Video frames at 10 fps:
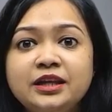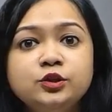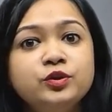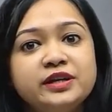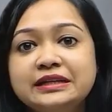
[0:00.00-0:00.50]

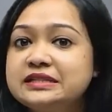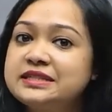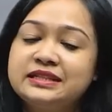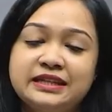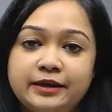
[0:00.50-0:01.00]
तो
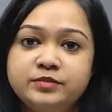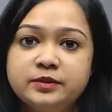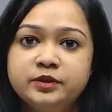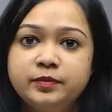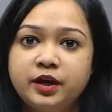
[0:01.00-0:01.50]
रियलिस्टिक टाइम
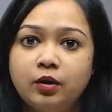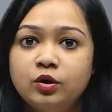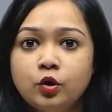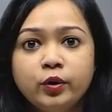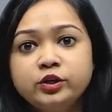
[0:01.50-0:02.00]
टेबल बनाओ
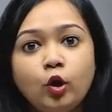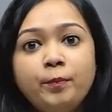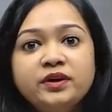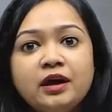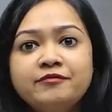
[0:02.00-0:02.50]
कोई
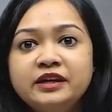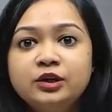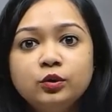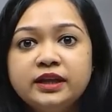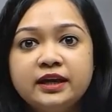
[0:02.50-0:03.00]
टॉपर का
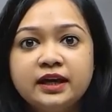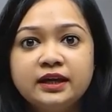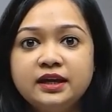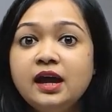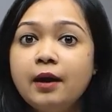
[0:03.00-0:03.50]
वीडियो देख के
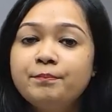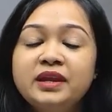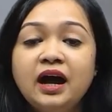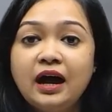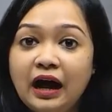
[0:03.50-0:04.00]
नहीं
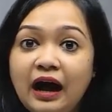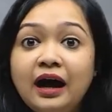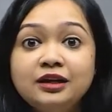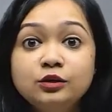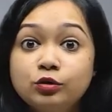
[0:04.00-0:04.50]
अपना
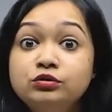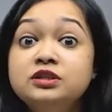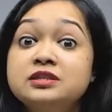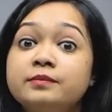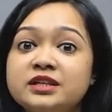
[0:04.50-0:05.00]
हाल खुद
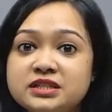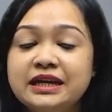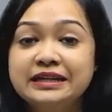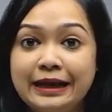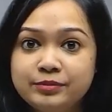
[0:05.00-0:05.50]
समझ के
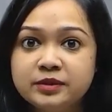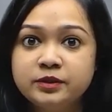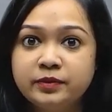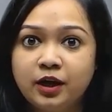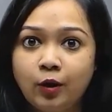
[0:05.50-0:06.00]
टाइम टेबल
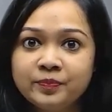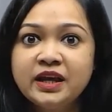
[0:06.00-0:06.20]
बनाओ